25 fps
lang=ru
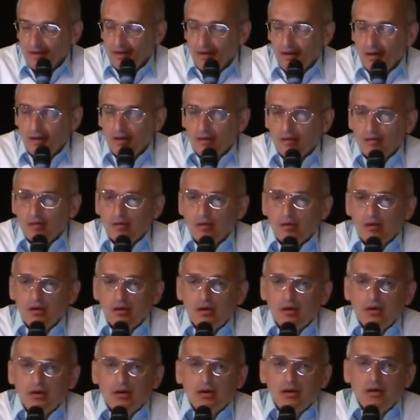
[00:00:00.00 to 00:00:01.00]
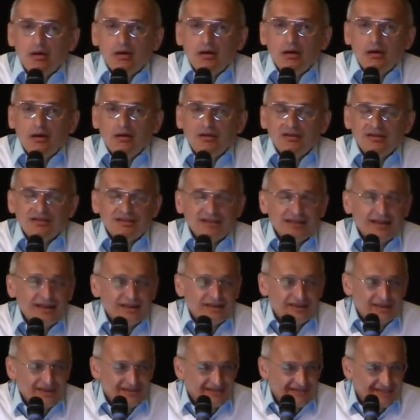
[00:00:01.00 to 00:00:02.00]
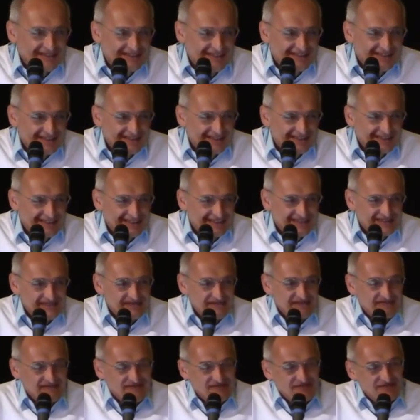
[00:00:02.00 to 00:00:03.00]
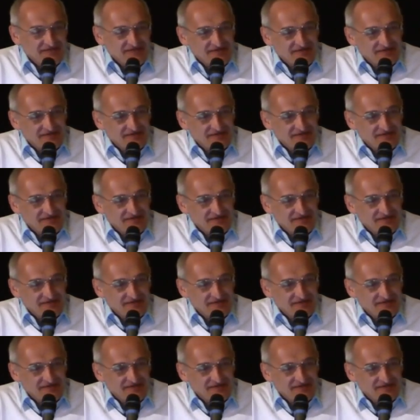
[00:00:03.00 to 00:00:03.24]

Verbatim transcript: Я такой, а не знаю, чем мне делать.